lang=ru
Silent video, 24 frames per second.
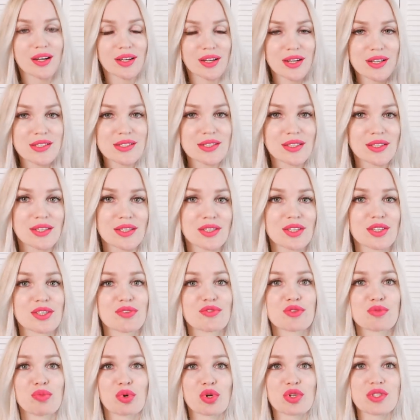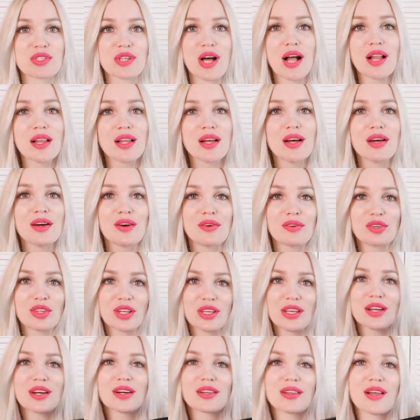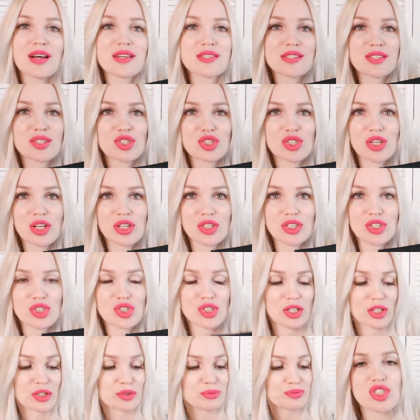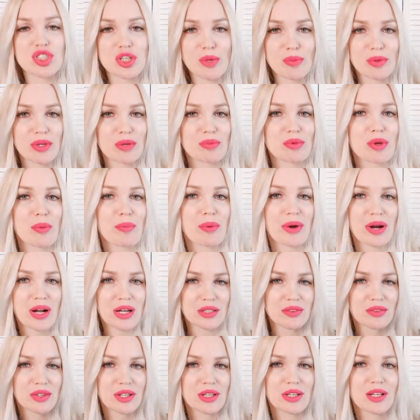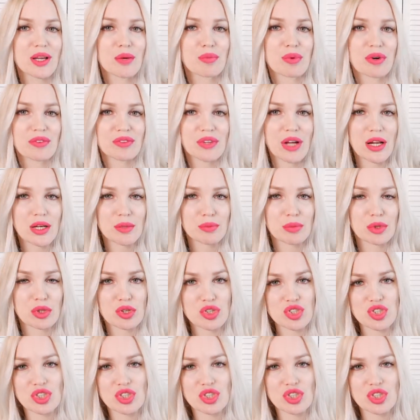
как раз-таки идите в спортзал в вот таких классных штанишках. Чем они меня порадовали и оправдали мое